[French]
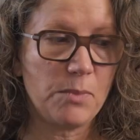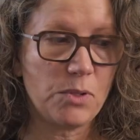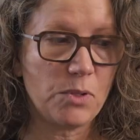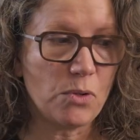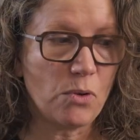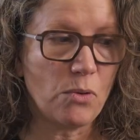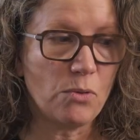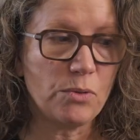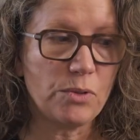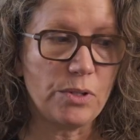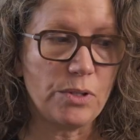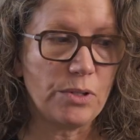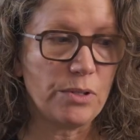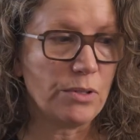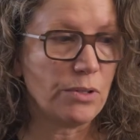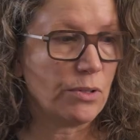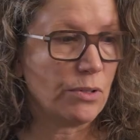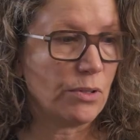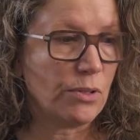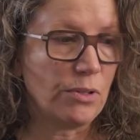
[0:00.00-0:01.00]
qui sont
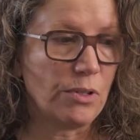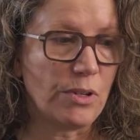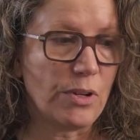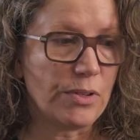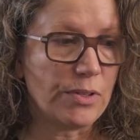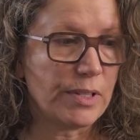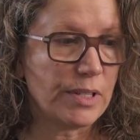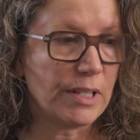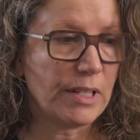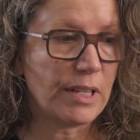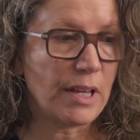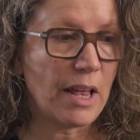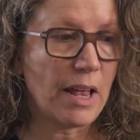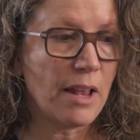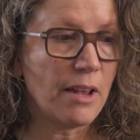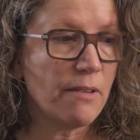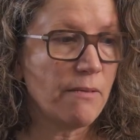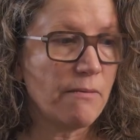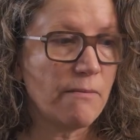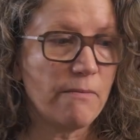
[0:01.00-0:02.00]
un,
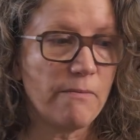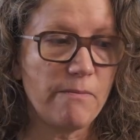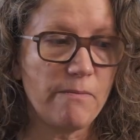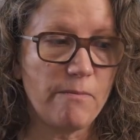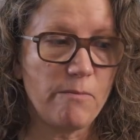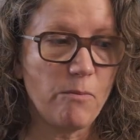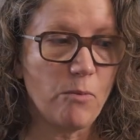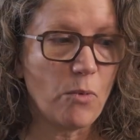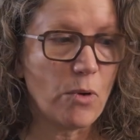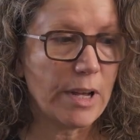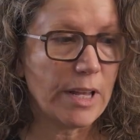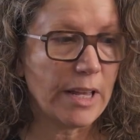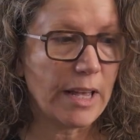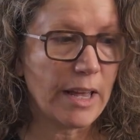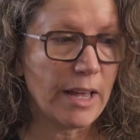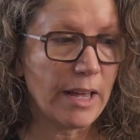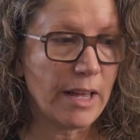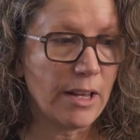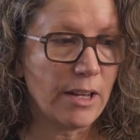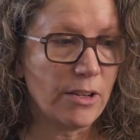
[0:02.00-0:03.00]
ancien
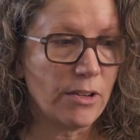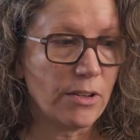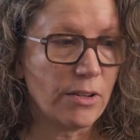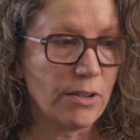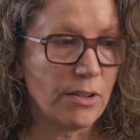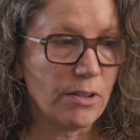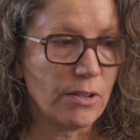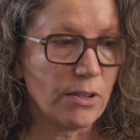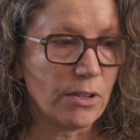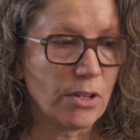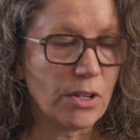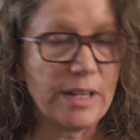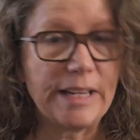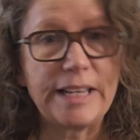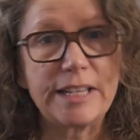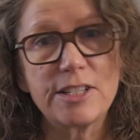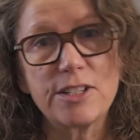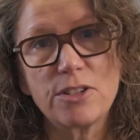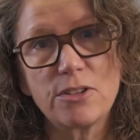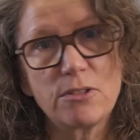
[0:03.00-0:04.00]
moyen de
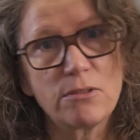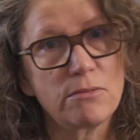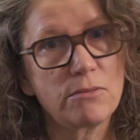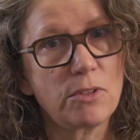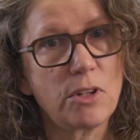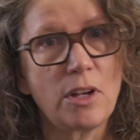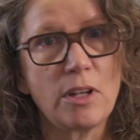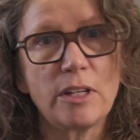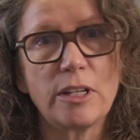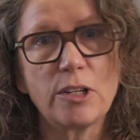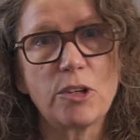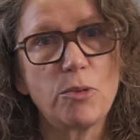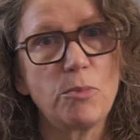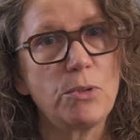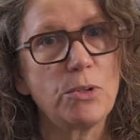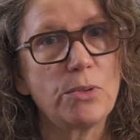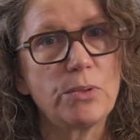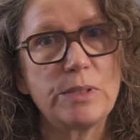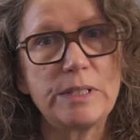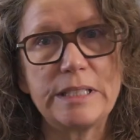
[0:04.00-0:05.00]
connexion entre les
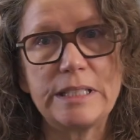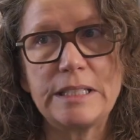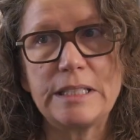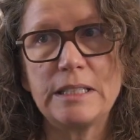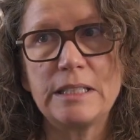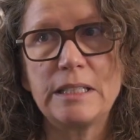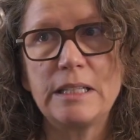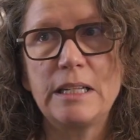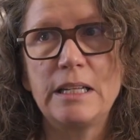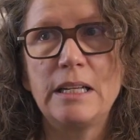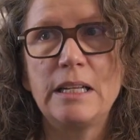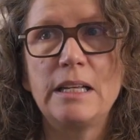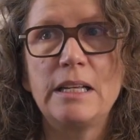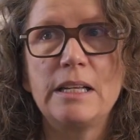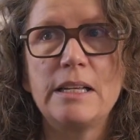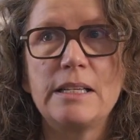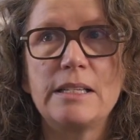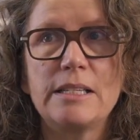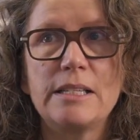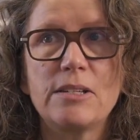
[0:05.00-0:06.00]
communautés.
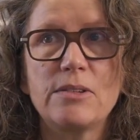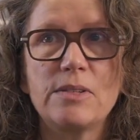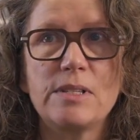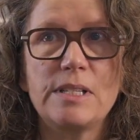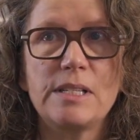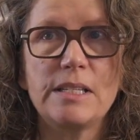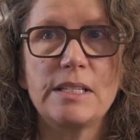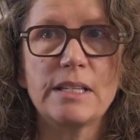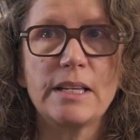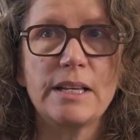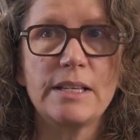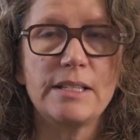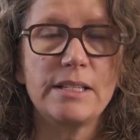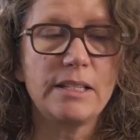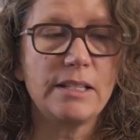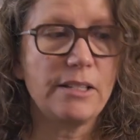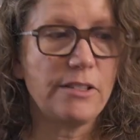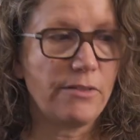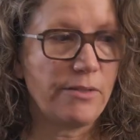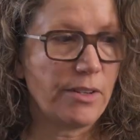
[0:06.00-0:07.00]
C'est aussi très
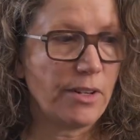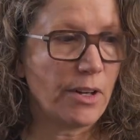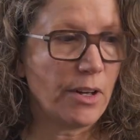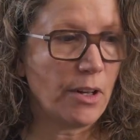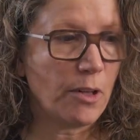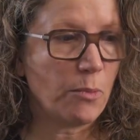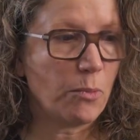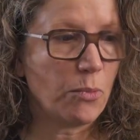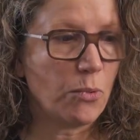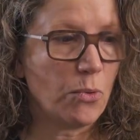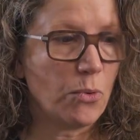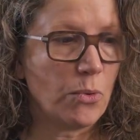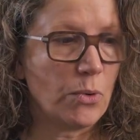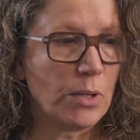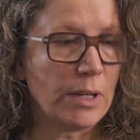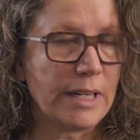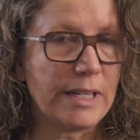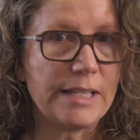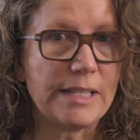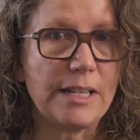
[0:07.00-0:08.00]
signifiant
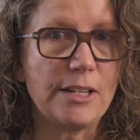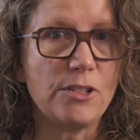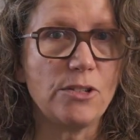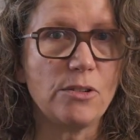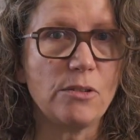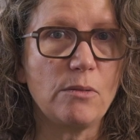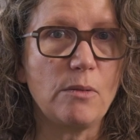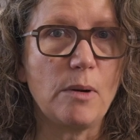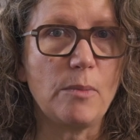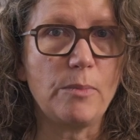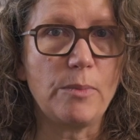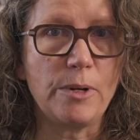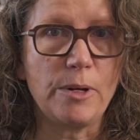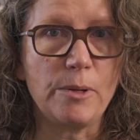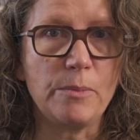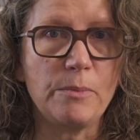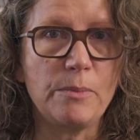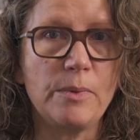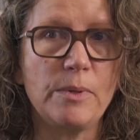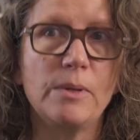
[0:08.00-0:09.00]
pour les ceintures
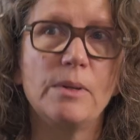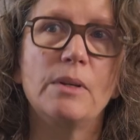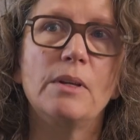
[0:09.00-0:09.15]
wampum,